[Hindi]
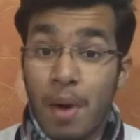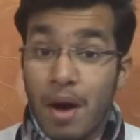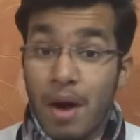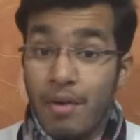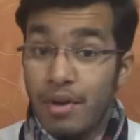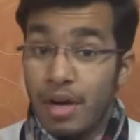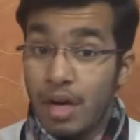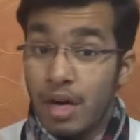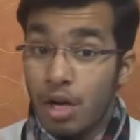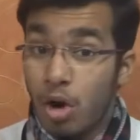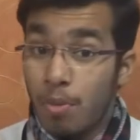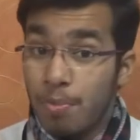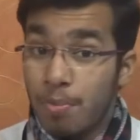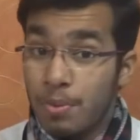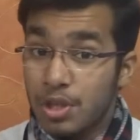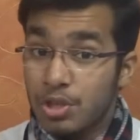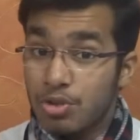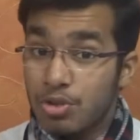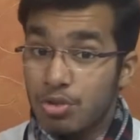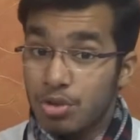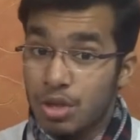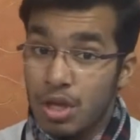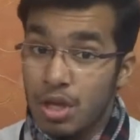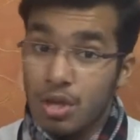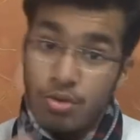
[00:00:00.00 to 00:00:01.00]
पावर
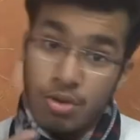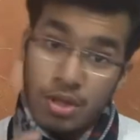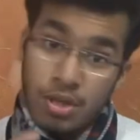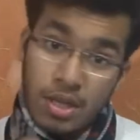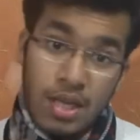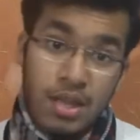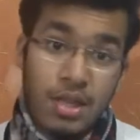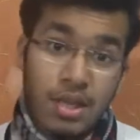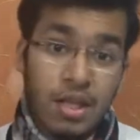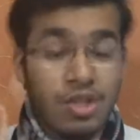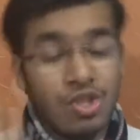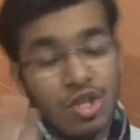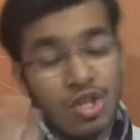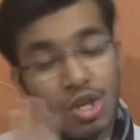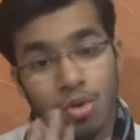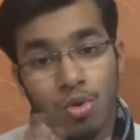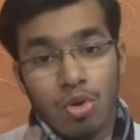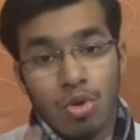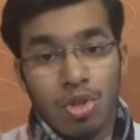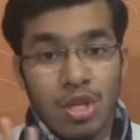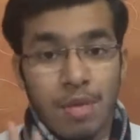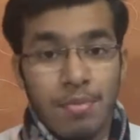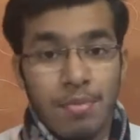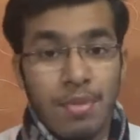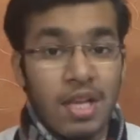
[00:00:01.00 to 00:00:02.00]
एडॉप्टर्स होते हैं उनके अंदर
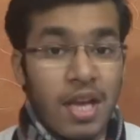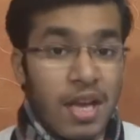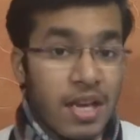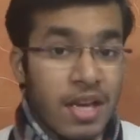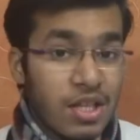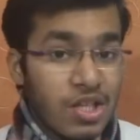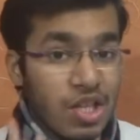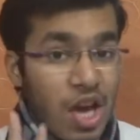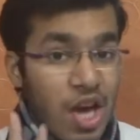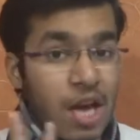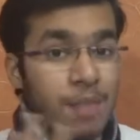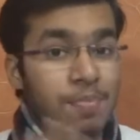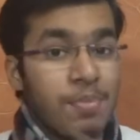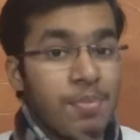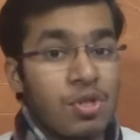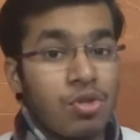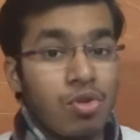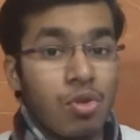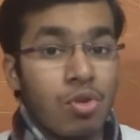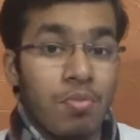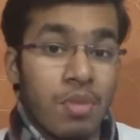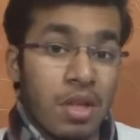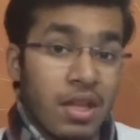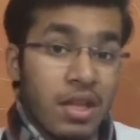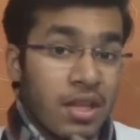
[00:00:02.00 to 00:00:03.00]
जरूर से मिल जाएंगे चार पीस
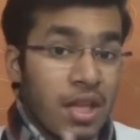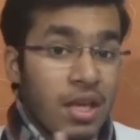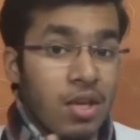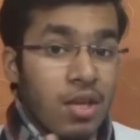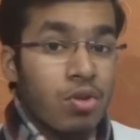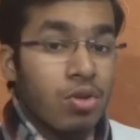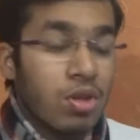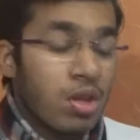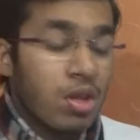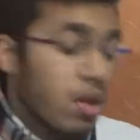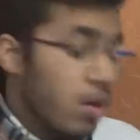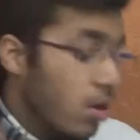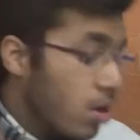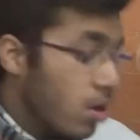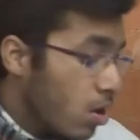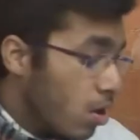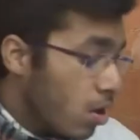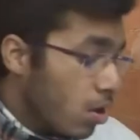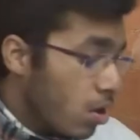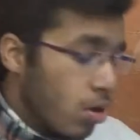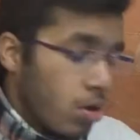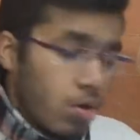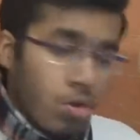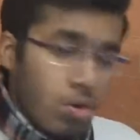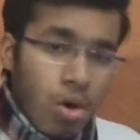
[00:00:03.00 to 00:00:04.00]
तो मिलते ही होते
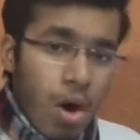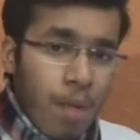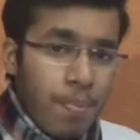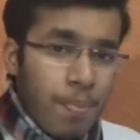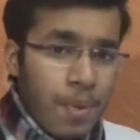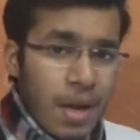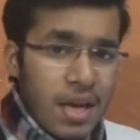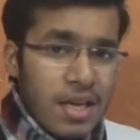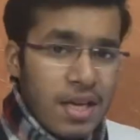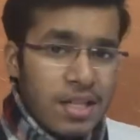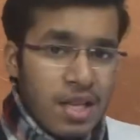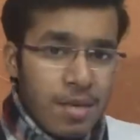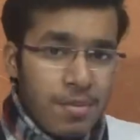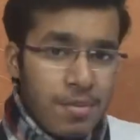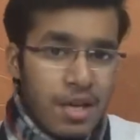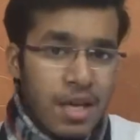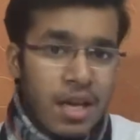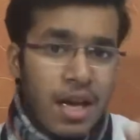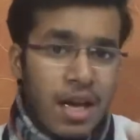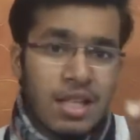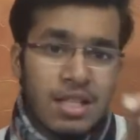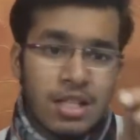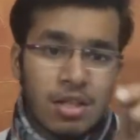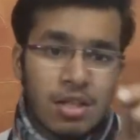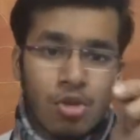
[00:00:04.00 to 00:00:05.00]
तो आप कहीं से भी
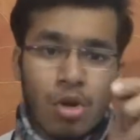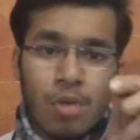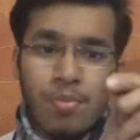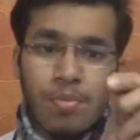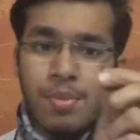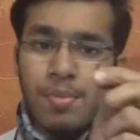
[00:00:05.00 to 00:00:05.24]
निकाल सकते हो